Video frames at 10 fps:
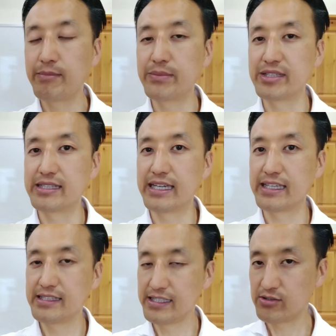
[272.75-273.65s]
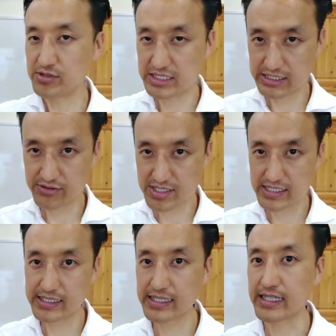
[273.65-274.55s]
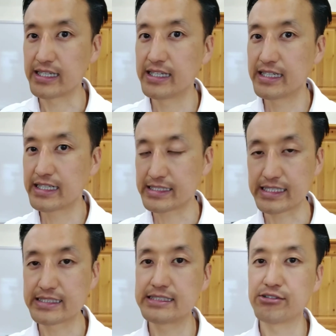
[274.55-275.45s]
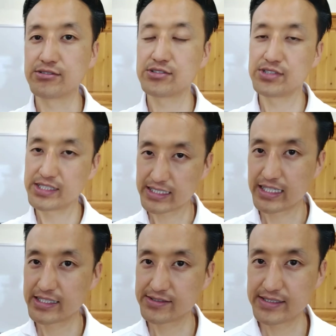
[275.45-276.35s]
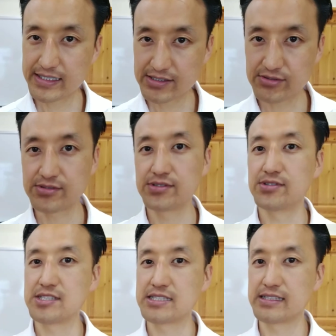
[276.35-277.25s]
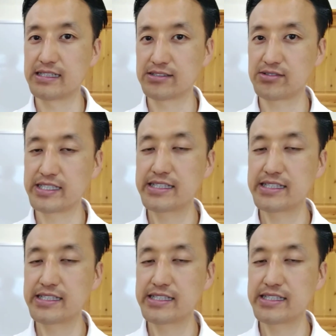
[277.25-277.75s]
今みたいにお辞儀をしてから片膝をついて、それで取るようにしていただくと。